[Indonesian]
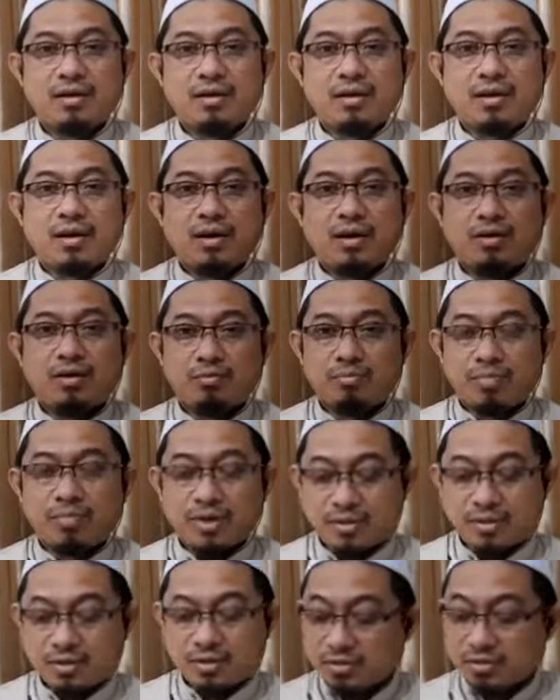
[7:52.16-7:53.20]
Karena umat
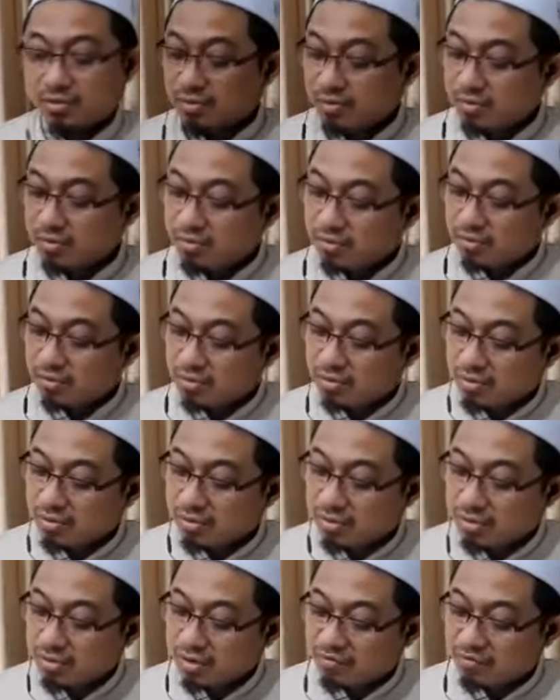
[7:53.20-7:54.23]
itu
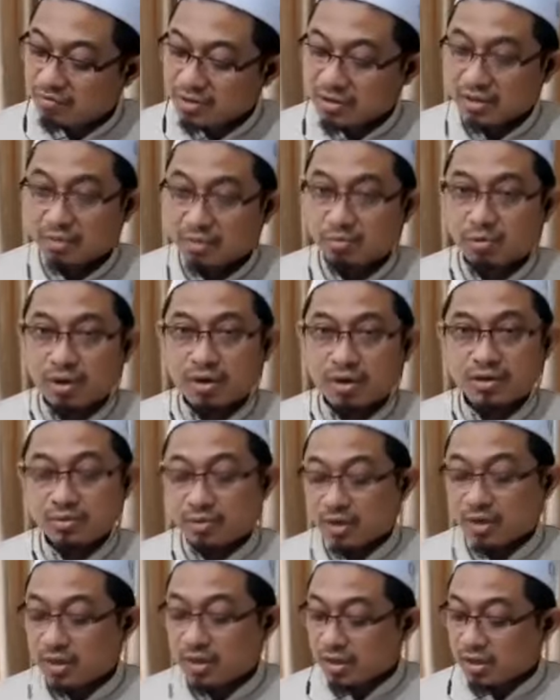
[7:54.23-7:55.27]
eh, lafadznya mu'annas,
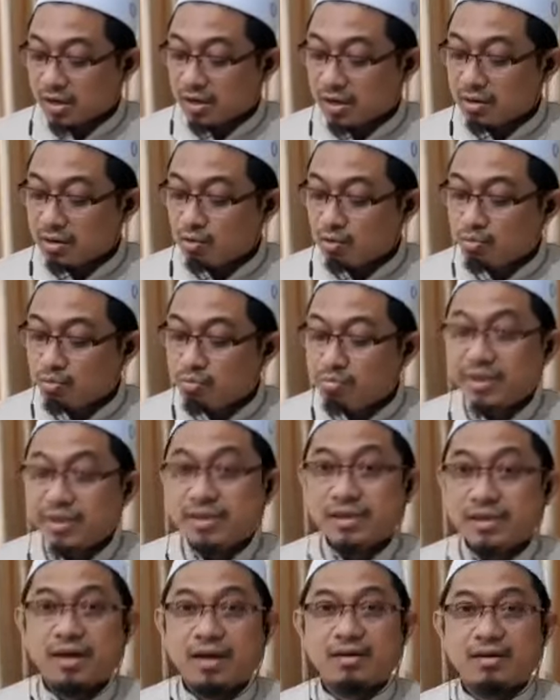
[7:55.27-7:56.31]
maka dikatakan
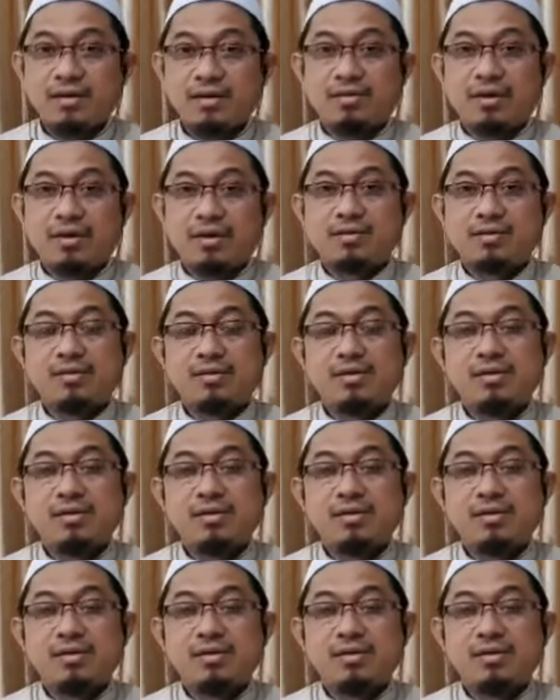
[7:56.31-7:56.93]
ummiyah. Gitu kan?